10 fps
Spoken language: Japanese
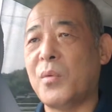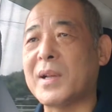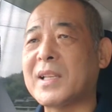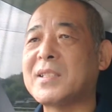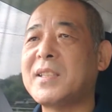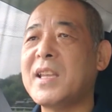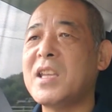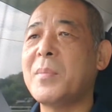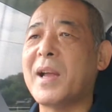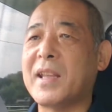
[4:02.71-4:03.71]
私で
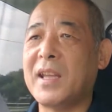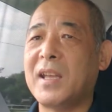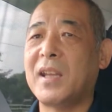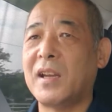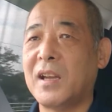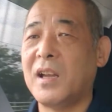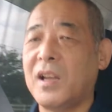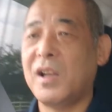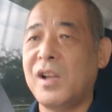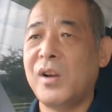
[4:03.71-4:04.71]
言えばね
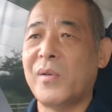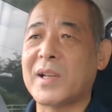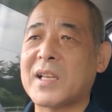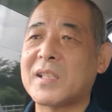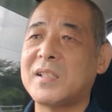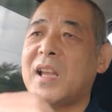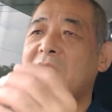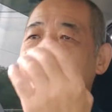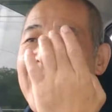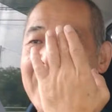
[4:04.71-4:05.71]
私
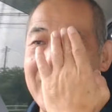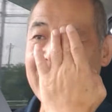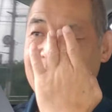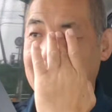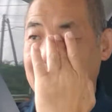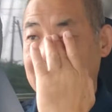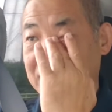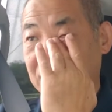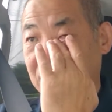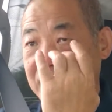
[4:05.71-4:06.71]
で言え
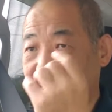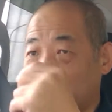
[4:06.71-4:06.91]
ば、そうで